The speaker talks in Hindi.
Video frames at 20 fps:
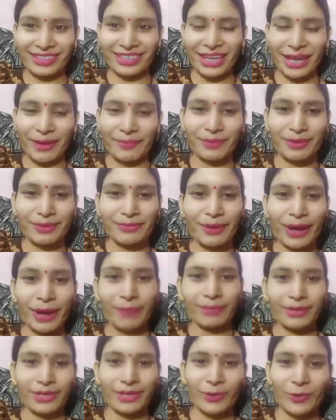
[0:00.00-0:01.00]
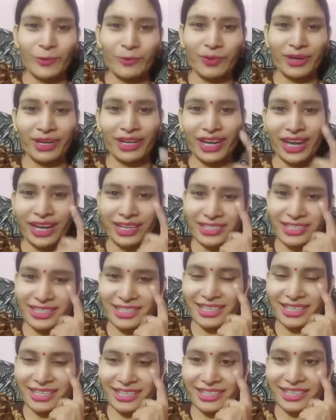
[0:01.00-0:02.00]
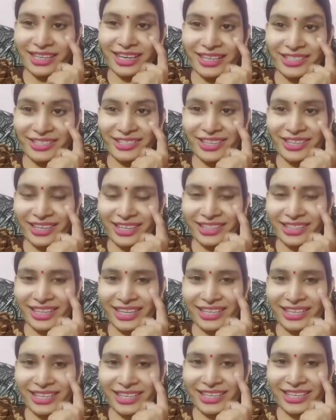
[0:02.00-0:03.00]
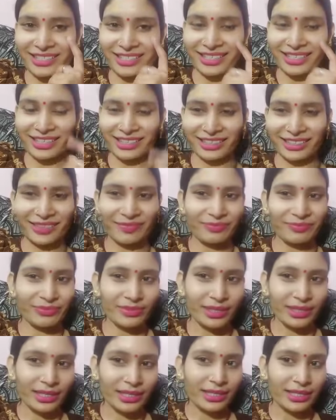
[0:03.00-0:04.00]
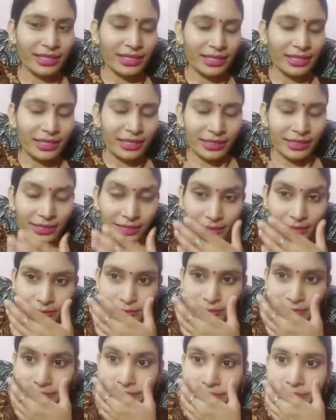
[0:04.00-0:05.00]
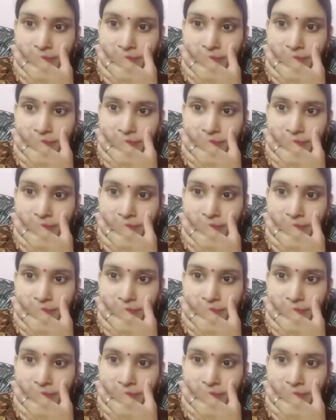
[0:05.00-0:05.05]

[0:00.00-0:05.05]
देखिए आपकी भाभी के ऊपर काजल ल, अच्छा लगता है कि नहीं अच्छा लगता देखो